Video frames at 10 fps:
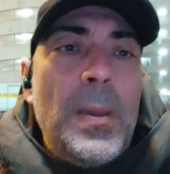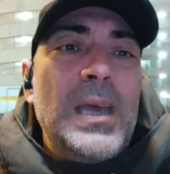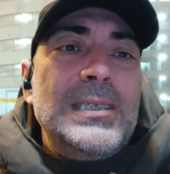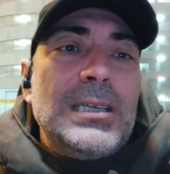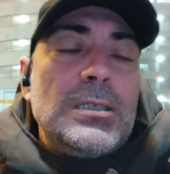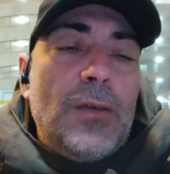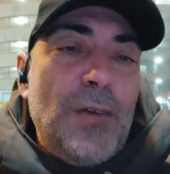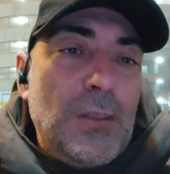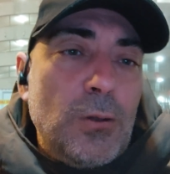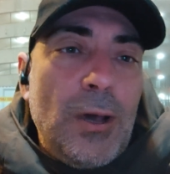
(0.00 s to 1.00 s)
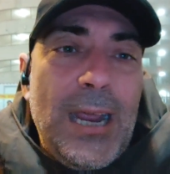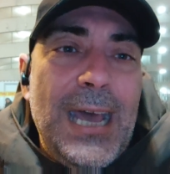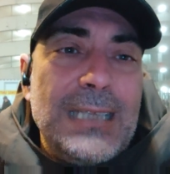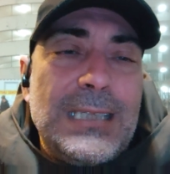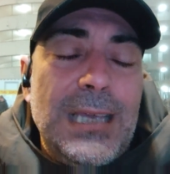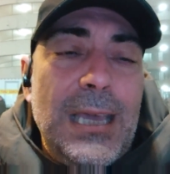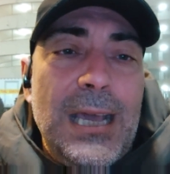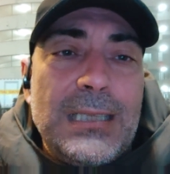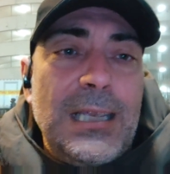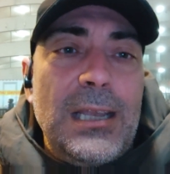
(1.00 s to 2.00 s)
Perise ci ha fatto ragazzi
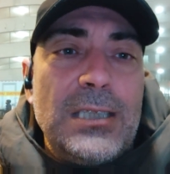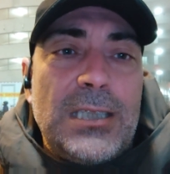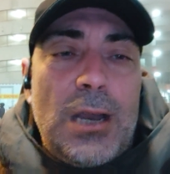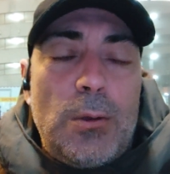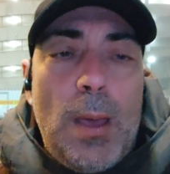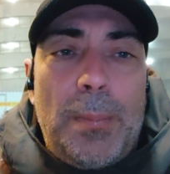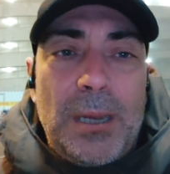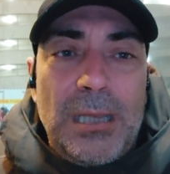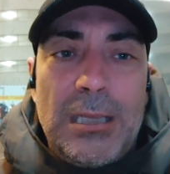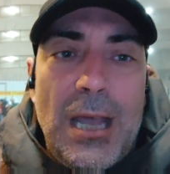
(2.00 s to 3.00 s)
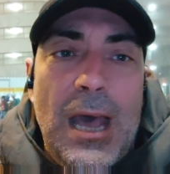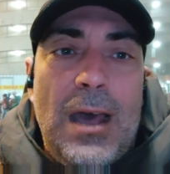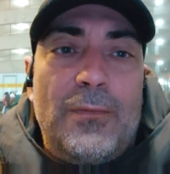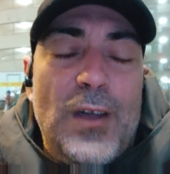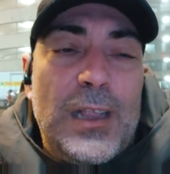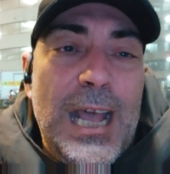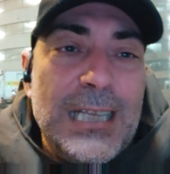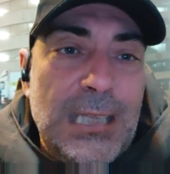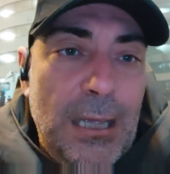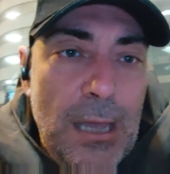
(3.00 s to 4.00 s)
a sinistra una partita
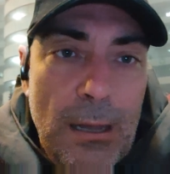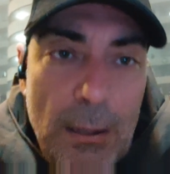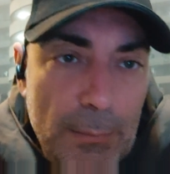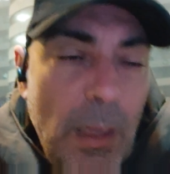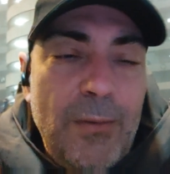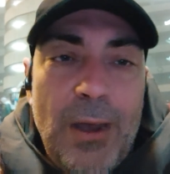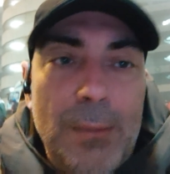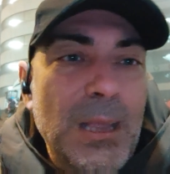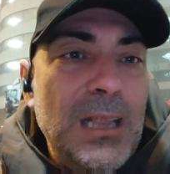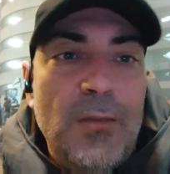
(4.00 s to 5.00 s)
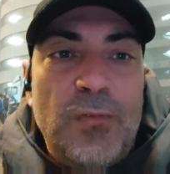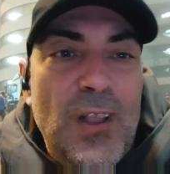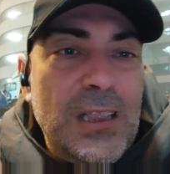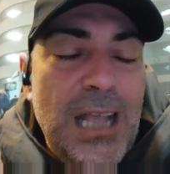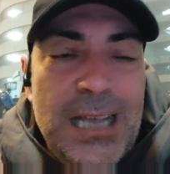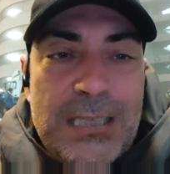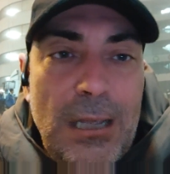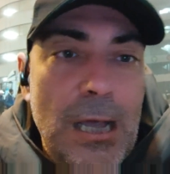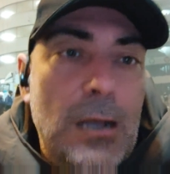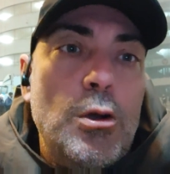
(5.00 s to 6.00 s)
fantastica. Ah, veramente
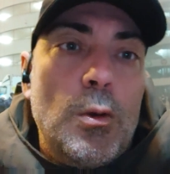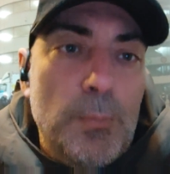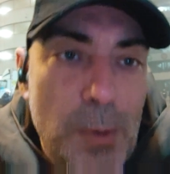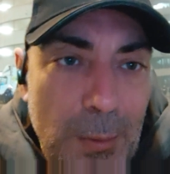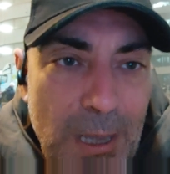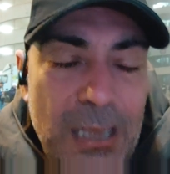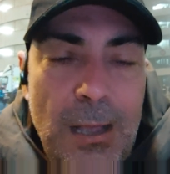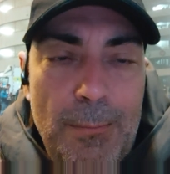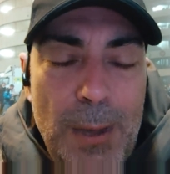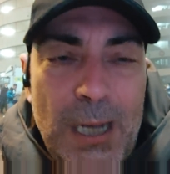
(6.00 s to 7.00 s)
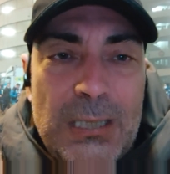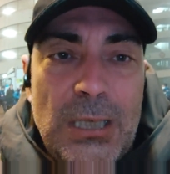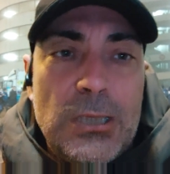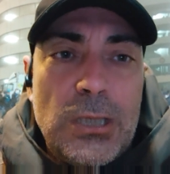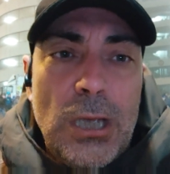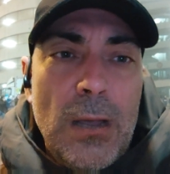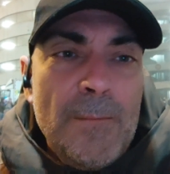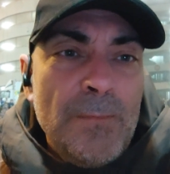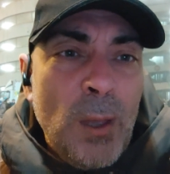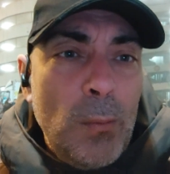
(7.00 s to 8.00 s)
fantastica. Complimenti a Perisic,
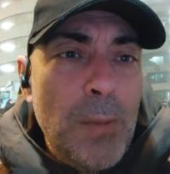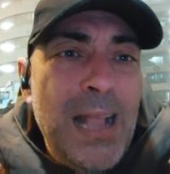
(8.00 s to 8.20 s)
un